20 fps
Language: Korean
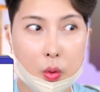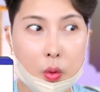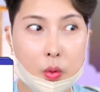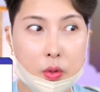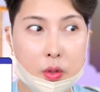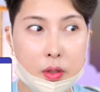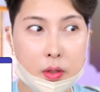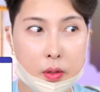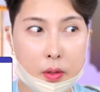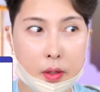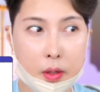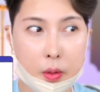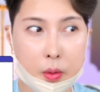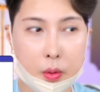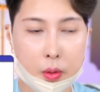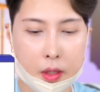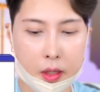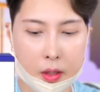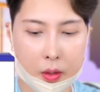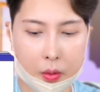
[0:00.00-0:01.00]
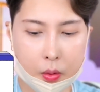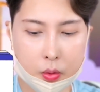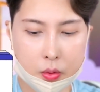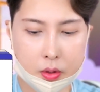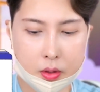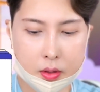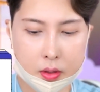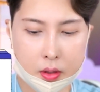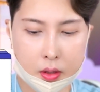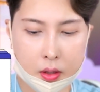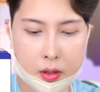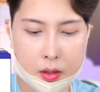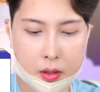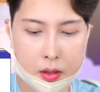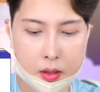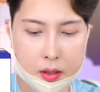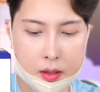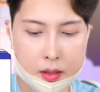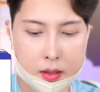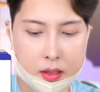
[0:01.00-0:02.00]
꽂는 거예요 이렇게 꽂는
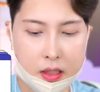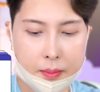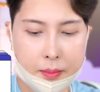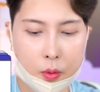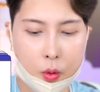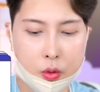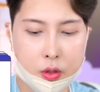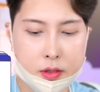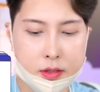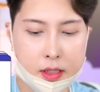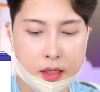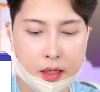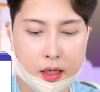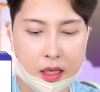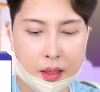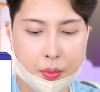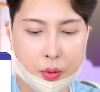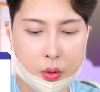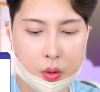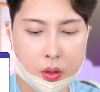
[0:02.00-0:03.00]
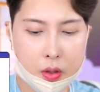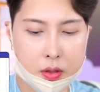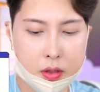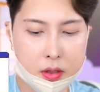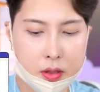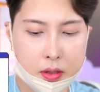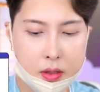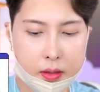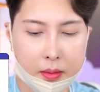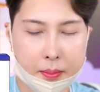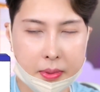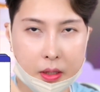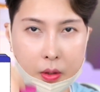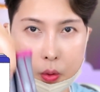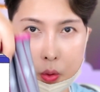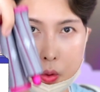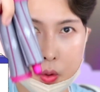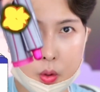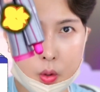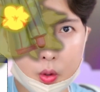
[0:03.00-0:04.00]
거그 다음에 오늘 제가 해볼 거는
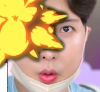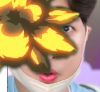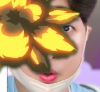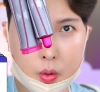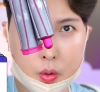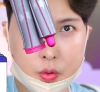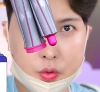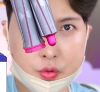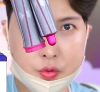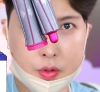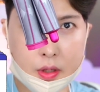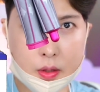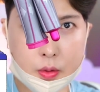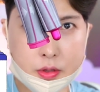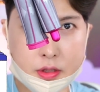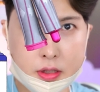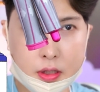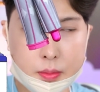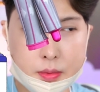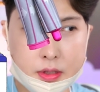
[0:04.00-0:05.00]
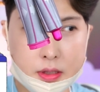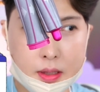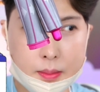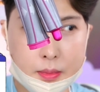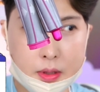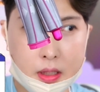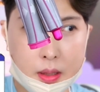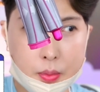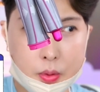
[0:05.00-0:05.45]
바로 요거 요거 두 개로 실험실 한번